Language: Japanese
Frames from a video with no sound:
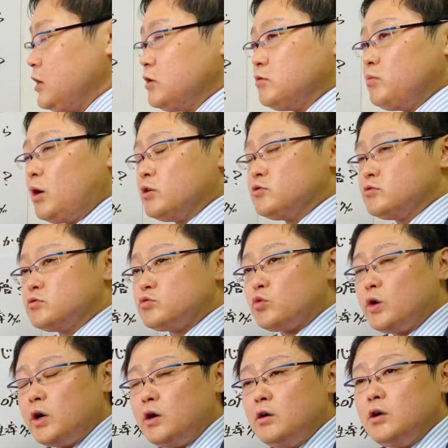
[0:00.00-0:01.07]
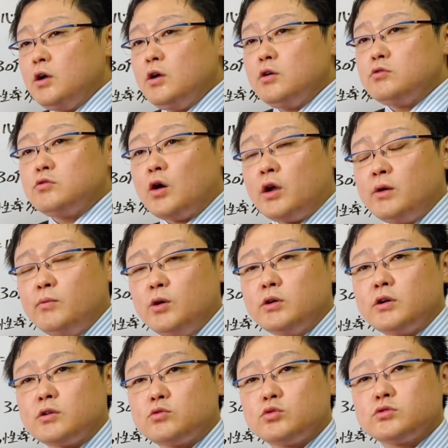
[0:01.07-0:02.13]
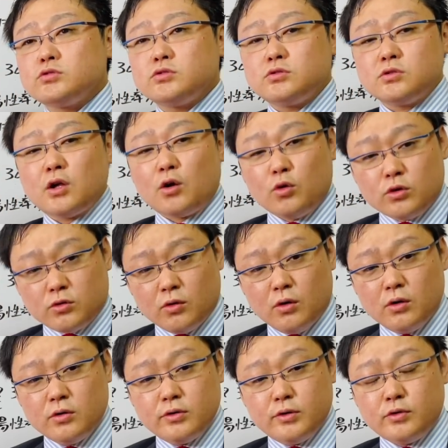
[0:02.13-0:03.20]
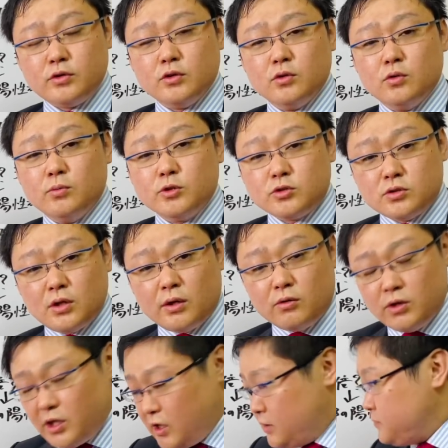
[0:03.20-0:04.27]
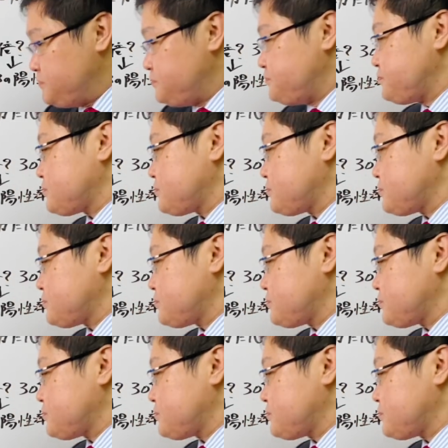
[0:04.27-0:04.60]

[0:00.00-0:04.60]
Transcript: まあそれは誰もが納得するだろうというふうに思ったのに、